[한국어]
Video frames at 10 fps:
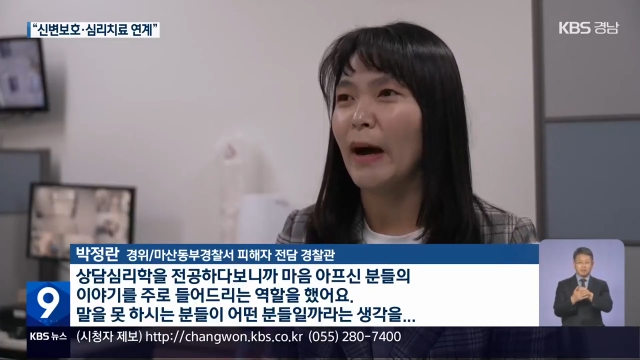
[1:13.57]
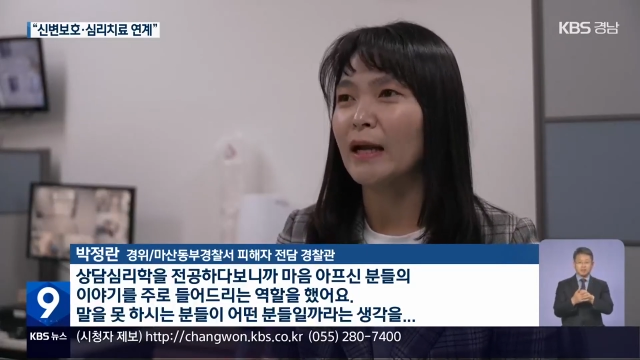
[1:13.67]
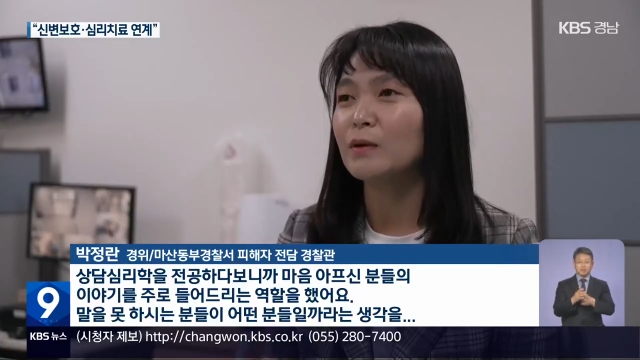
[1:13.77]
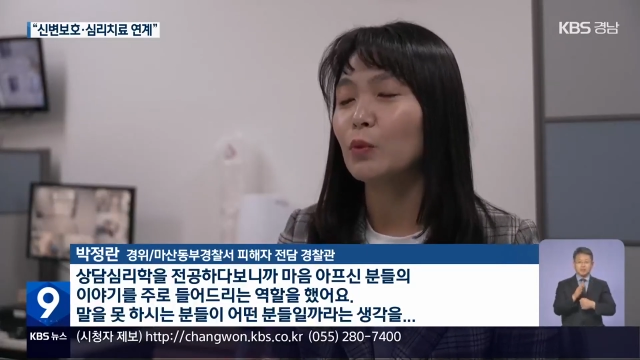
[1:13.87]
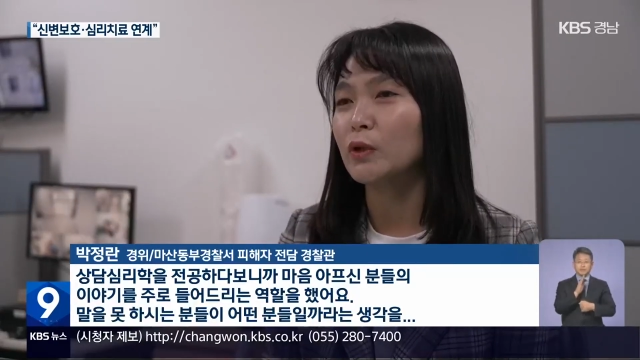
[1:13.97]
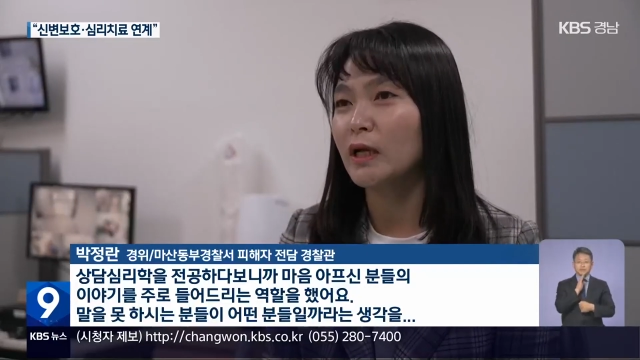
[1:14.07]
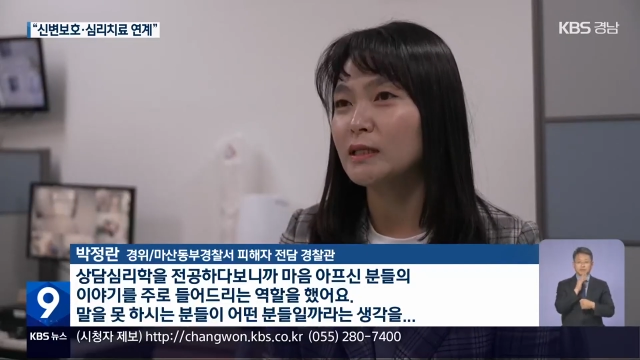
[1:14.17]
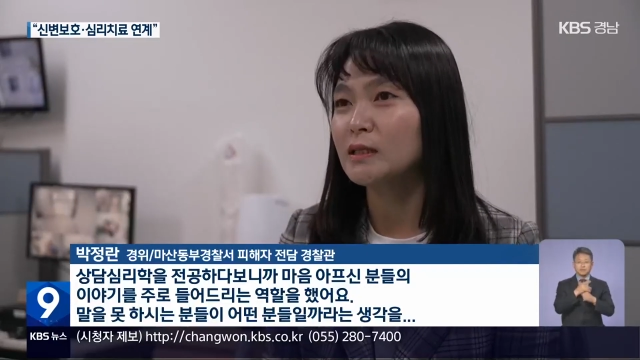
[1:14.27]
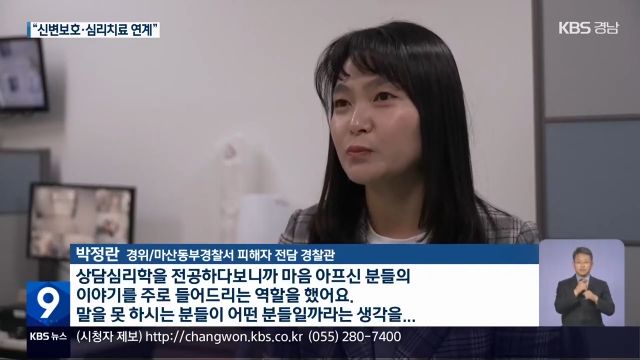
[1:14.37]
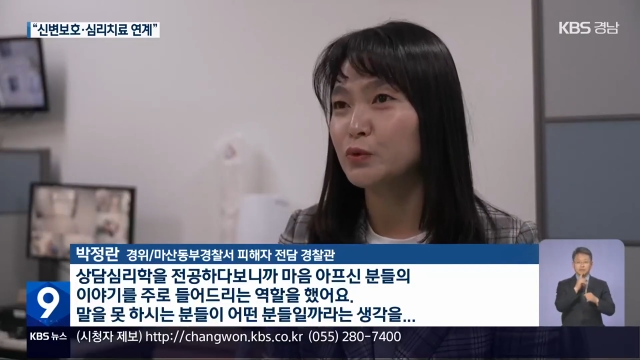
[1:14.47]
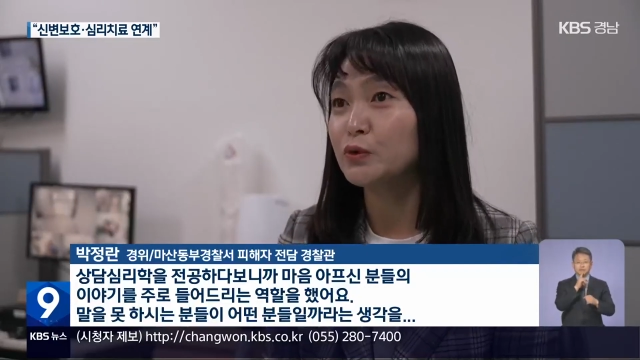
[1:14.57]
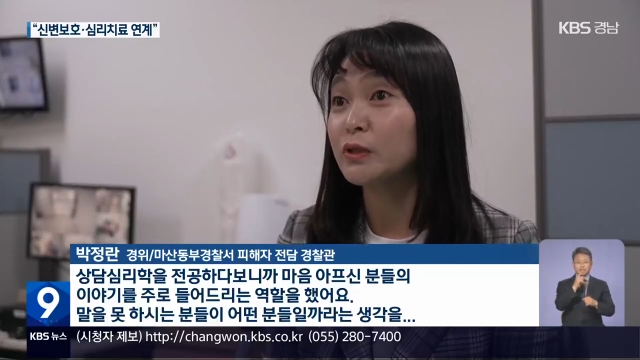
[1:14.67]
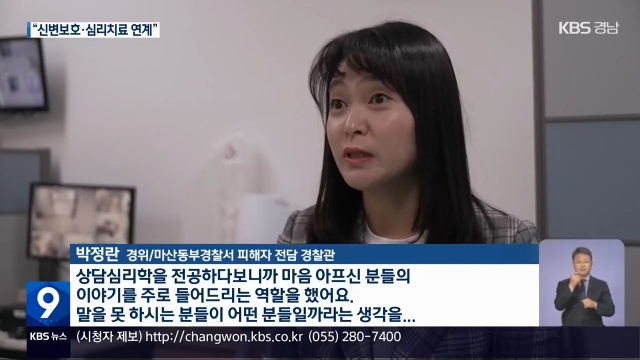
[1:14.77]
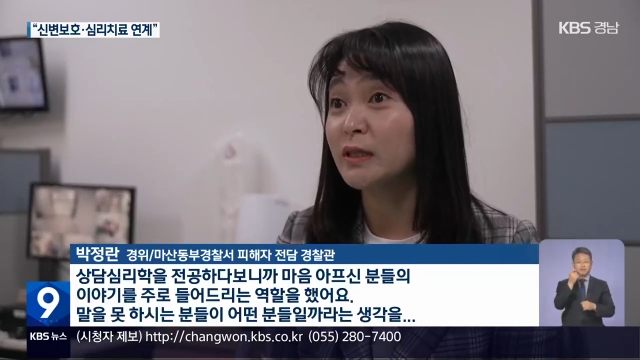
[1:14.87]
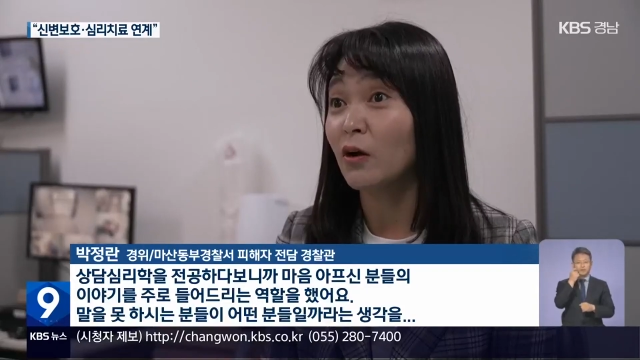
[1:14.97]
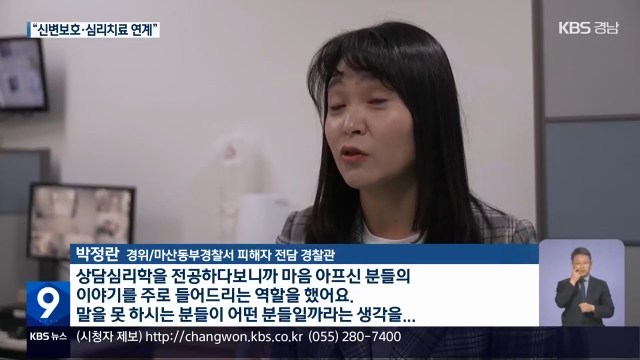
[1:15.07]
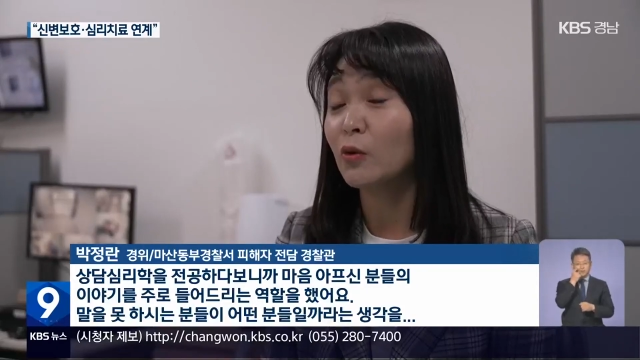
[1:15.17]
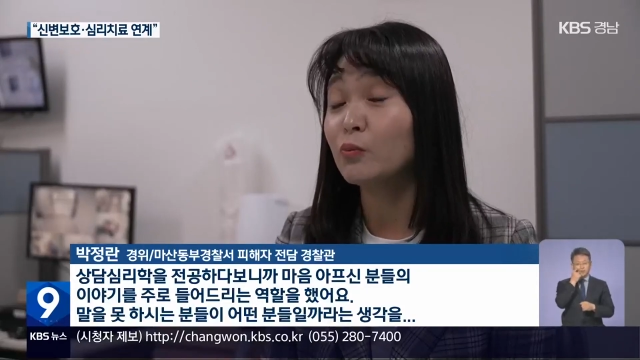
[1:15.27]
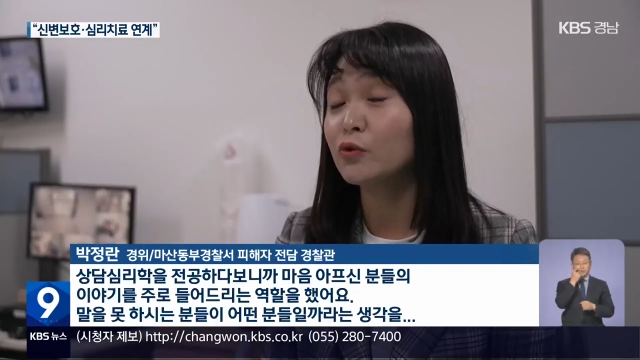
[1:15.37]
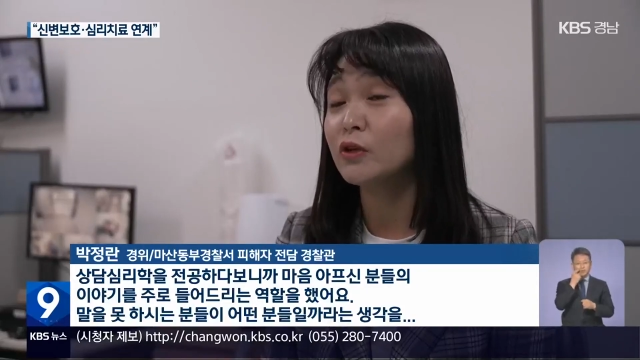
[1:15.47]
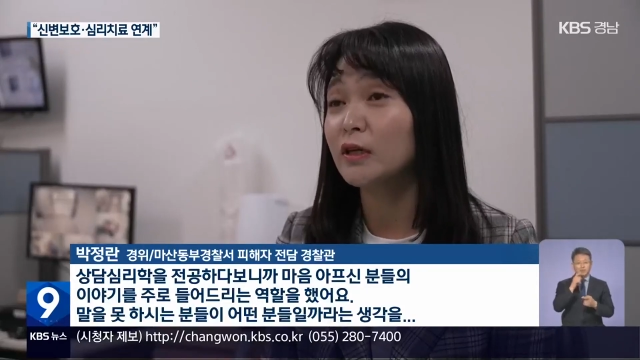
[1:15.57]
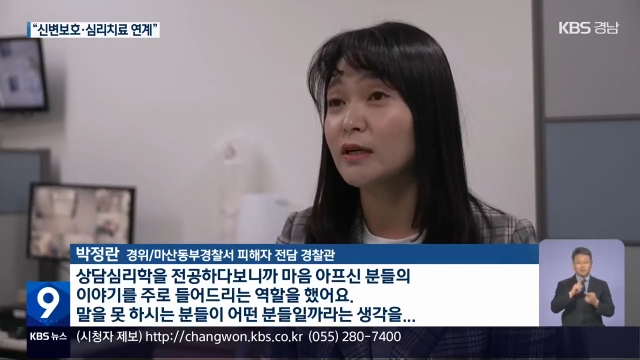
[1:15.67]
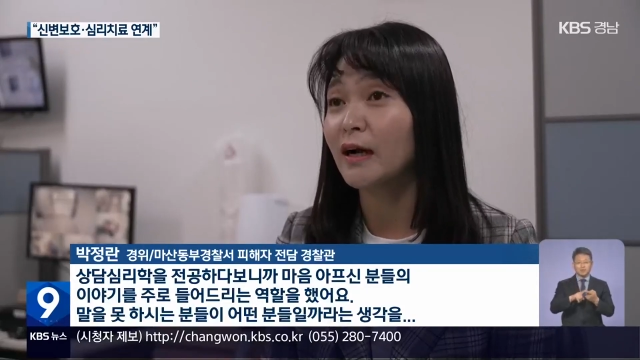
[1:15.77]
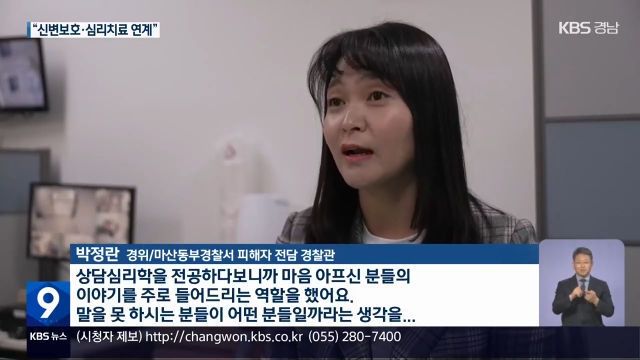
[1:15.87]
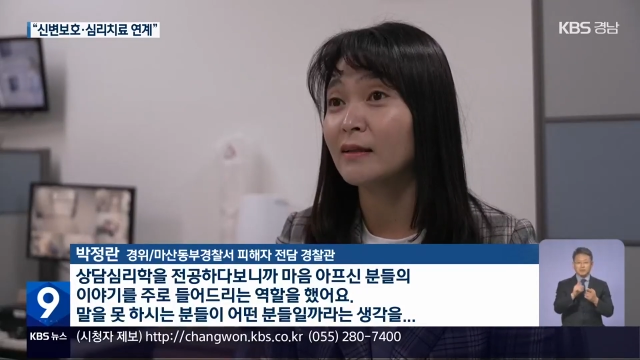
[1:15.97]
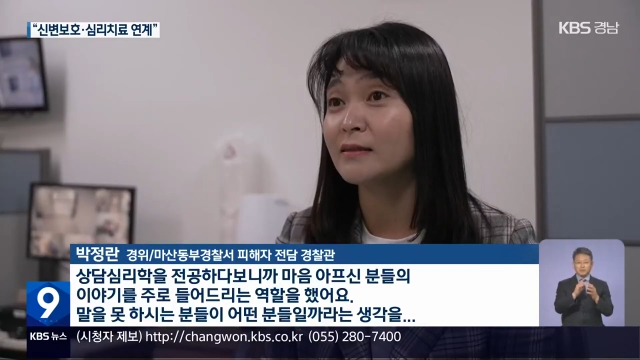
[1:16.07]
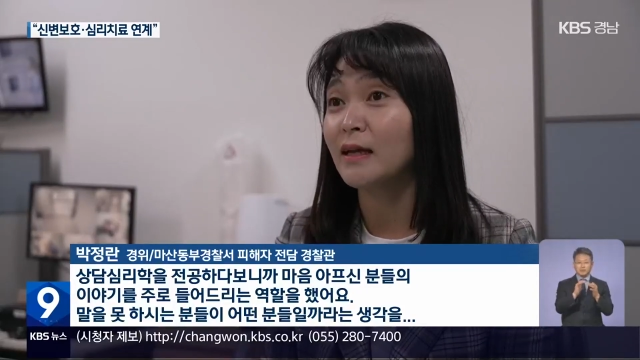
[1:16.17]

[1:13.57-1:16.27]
말을 못 하시는 분들이 어떤 분들일까라는